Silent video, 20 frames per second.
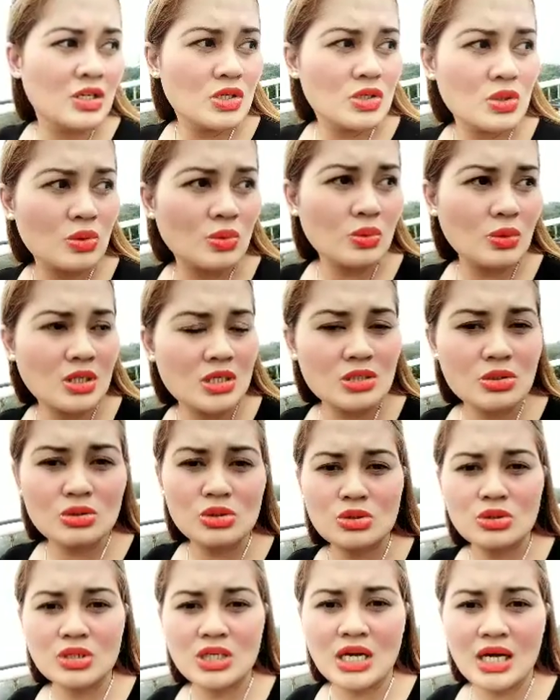So
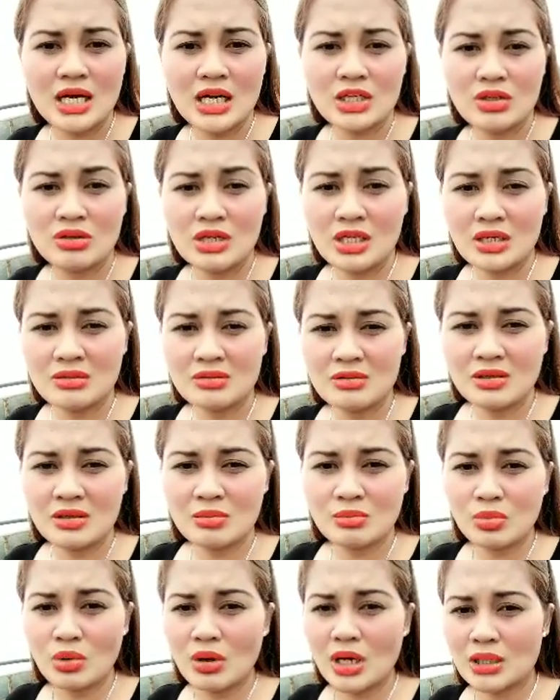lisod jud kaayo din
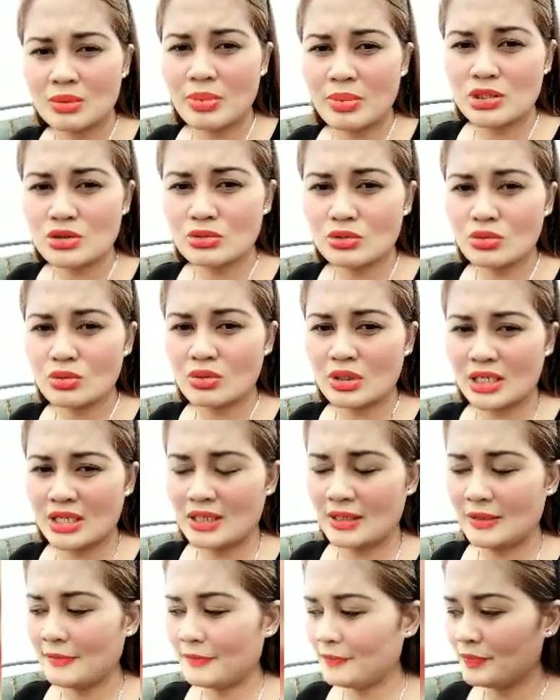bugat pa jud ko
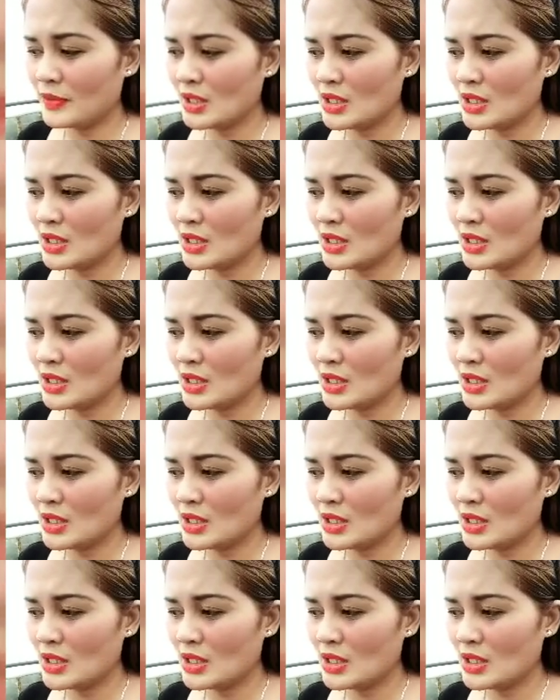kay